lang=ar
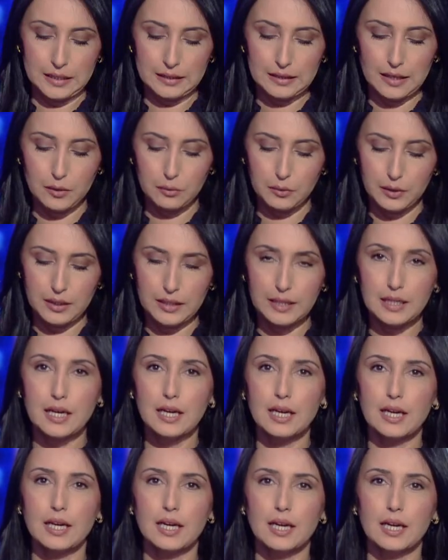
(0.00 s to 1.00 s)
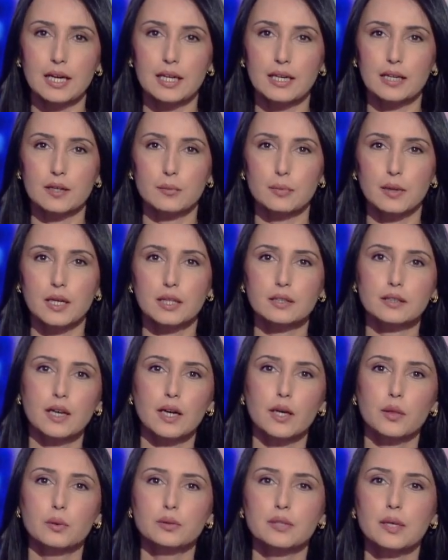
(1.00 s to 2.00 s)
نتحول إلى
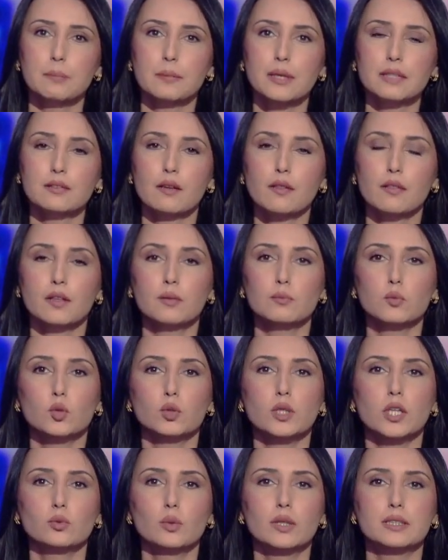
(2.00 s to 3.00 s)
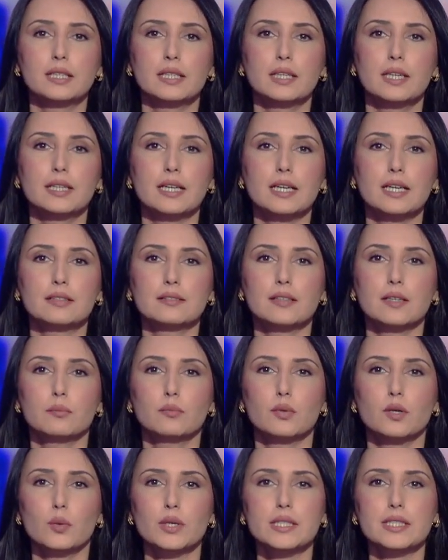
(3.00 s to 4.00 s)
الرباط حيث تم تنظيم ندوة
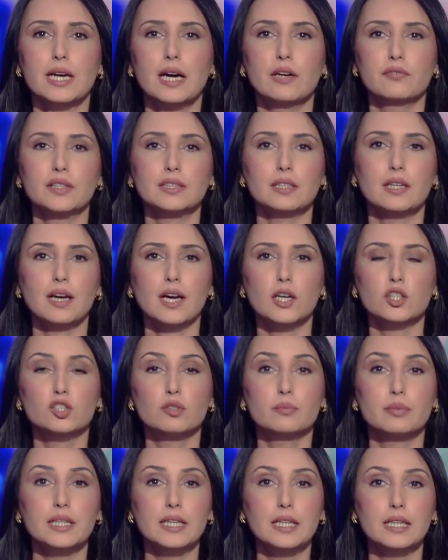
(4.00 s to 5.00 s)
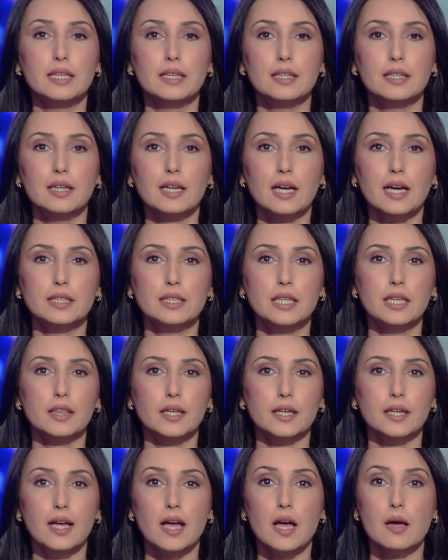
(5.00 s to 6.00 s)
للكاتب والصحفي طلحة جبريل
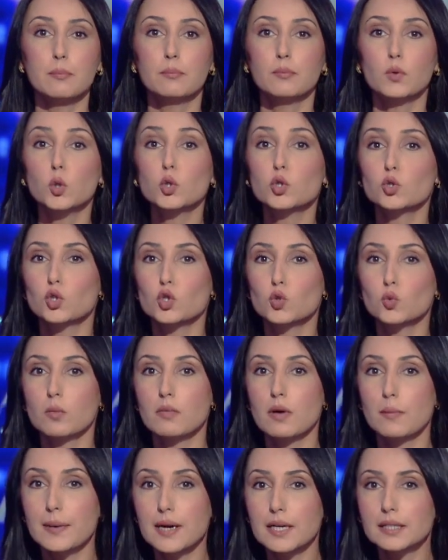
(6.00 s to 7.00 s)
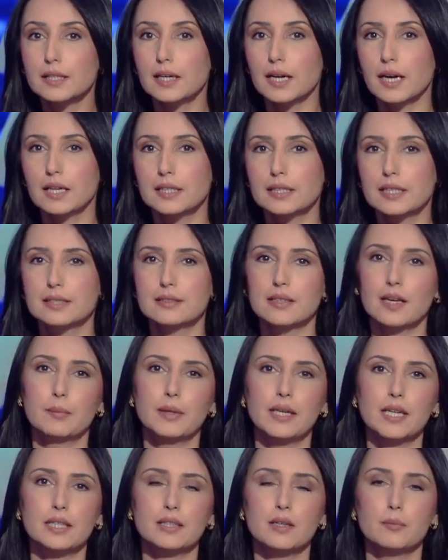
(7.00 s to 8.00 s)
للحديث عن أهم أسس ومبادئ
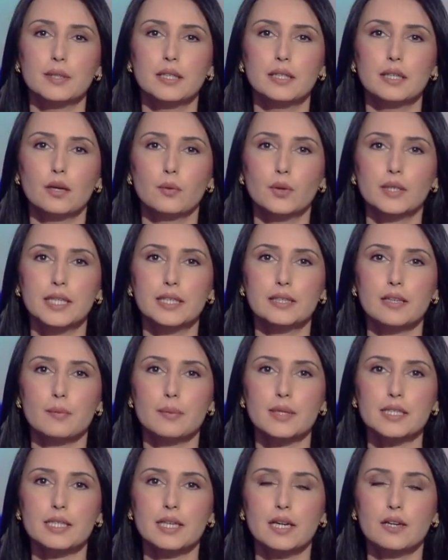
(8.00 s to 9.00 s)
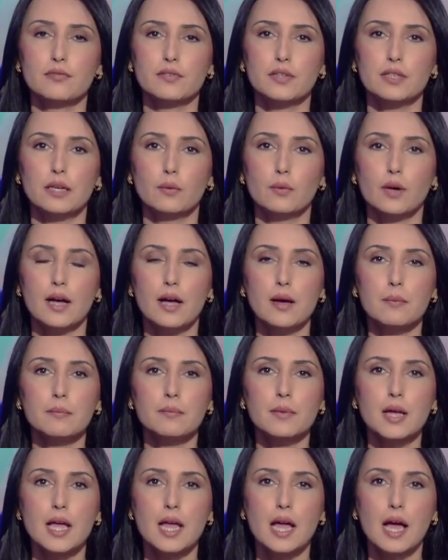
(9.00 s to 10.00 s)
الكتابة الأدبية والكتابة الصحفية
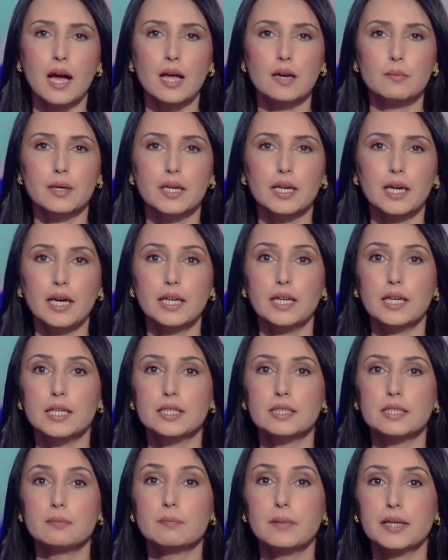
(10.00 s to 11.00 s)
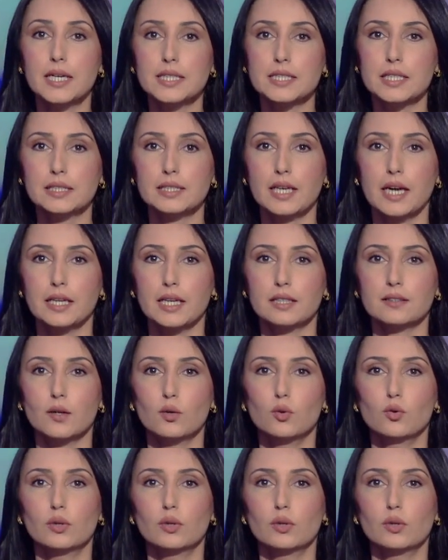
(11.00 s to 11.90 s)
وأهم المراحل التي ميزت حياته